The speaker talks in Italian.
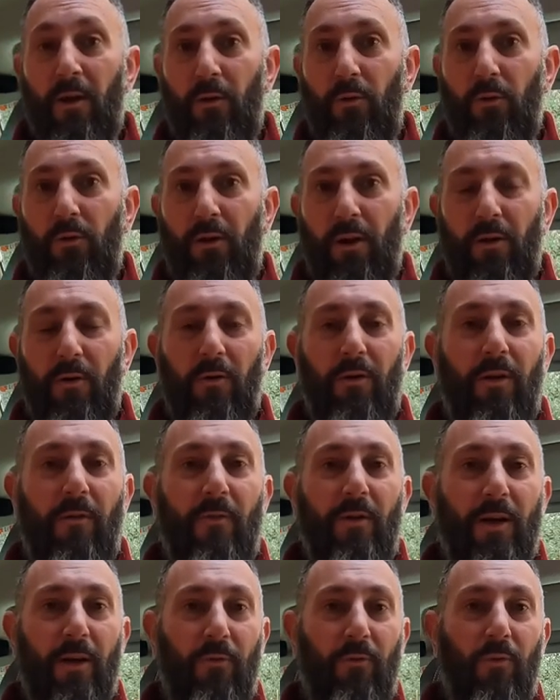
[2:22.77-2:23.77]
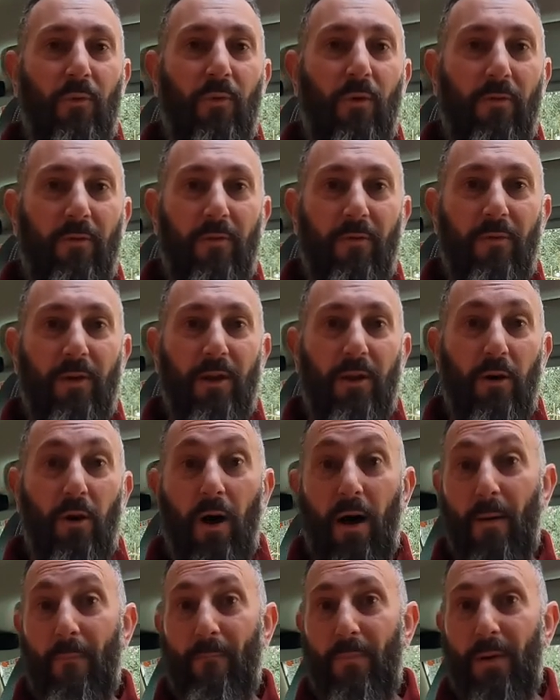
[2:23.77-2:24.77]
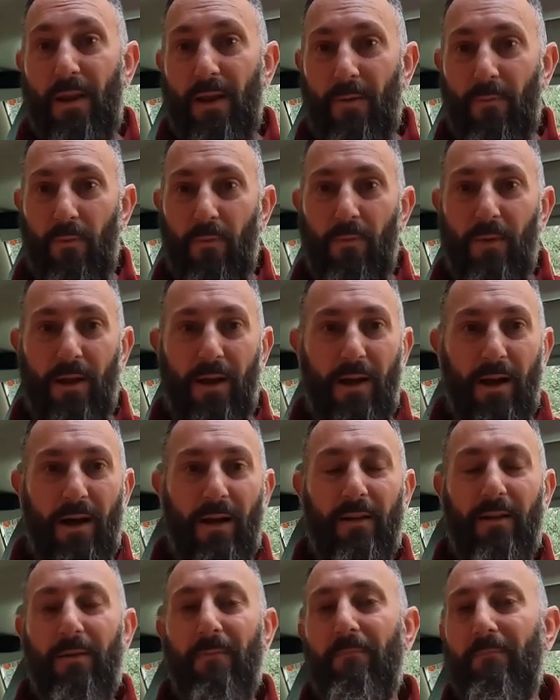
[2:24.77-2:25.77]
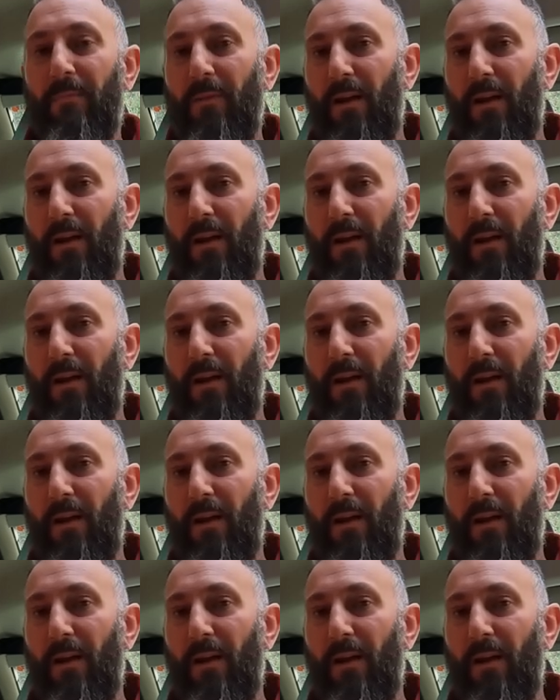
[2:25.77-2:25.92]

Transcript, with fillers: tutte le notifiche sui nuovi video appena pubblicati.